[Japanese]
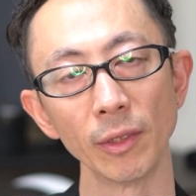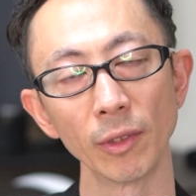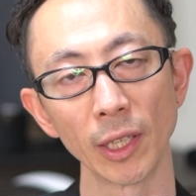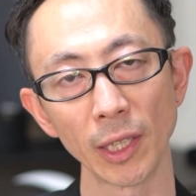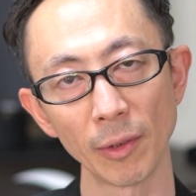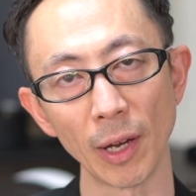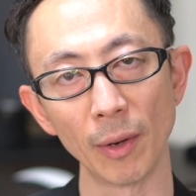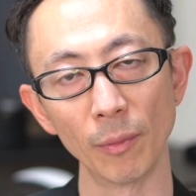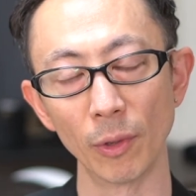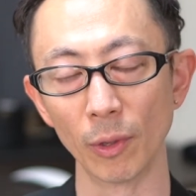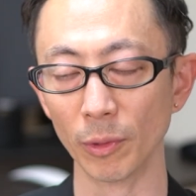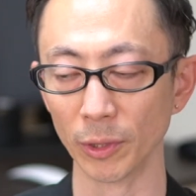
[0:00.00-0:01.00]
る方は
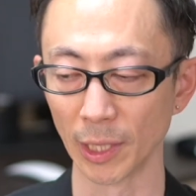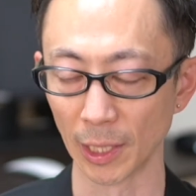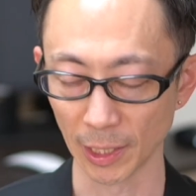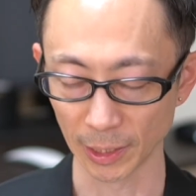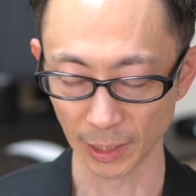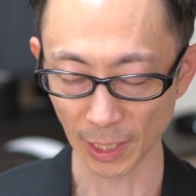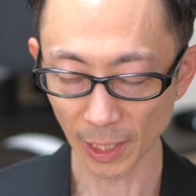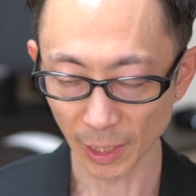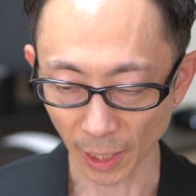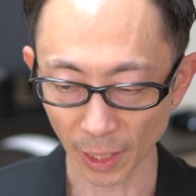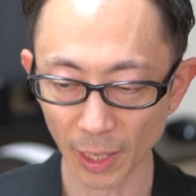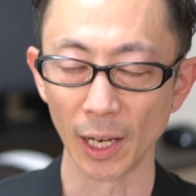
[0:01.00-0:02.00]
もう参加しないで